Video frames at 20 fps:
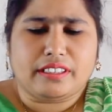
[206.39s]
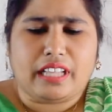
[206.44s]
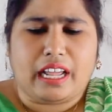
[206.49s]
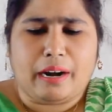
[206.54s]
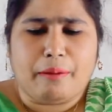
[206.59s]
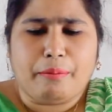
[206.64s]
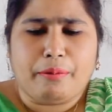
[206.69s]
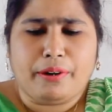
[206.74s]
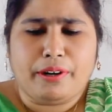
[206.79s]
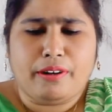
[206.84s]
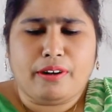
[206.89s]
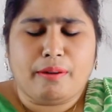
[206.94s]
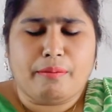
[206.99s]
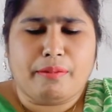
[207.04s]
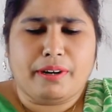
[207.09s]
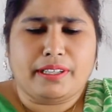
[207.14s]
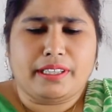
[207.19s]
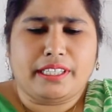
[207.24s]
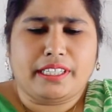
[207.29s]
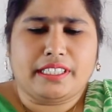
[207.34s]
তারপরেও
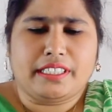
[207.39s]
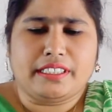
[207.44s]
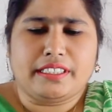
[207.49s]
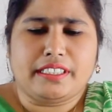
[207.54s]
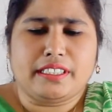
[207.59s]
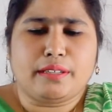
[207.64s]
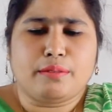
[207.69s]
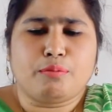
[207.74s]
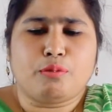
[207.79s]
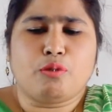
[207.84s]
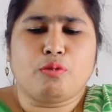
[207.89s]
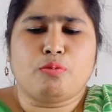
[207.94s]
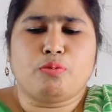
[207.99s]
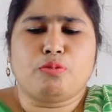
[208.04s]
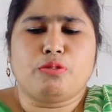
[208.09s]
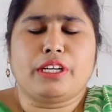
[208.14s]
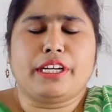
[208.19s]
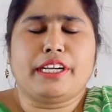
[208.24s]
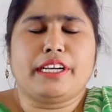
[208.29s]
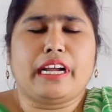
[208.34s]
আমরা দেখি যে
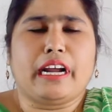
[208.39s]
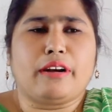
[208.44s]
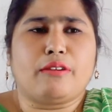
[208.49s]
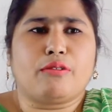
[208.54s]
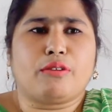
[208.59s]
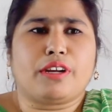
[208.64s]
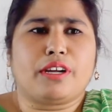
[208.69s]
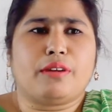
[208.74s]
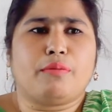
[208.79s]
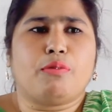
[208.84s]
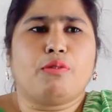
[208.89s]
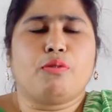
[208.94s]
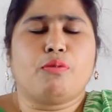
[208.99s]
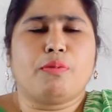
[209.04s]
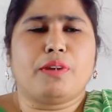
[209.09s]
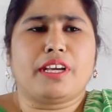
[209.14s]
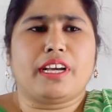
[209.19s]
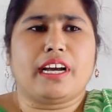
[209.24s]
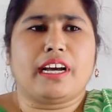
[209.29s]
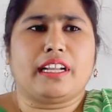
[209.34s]
এই নাটকের
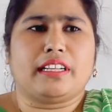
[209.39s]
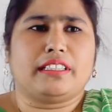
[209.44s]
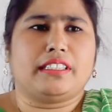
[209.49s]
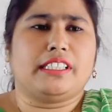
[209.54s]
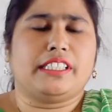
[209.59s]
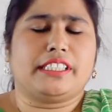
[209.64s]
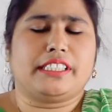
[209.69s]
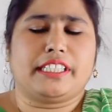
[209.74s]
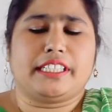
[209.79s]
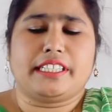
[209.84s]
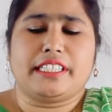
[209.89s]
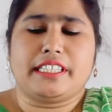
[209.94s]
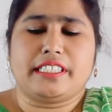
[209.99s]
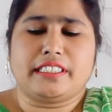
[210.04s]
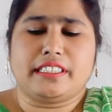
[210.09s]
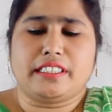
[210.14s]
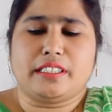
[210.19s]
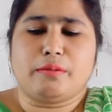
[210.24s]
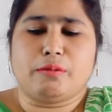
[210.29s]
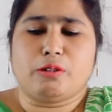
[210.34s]
ভূমিকা লিখতে গিয়ে
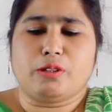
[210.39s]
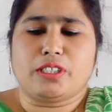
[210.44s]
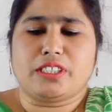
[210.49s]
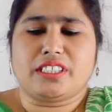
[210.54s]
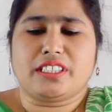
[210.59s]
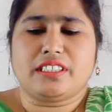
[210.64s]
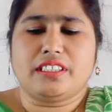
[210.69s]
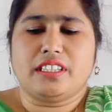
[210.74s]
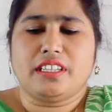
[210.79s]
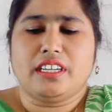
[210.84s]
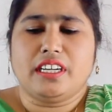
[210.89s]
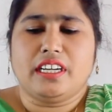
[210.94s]
তিনি বলেছেন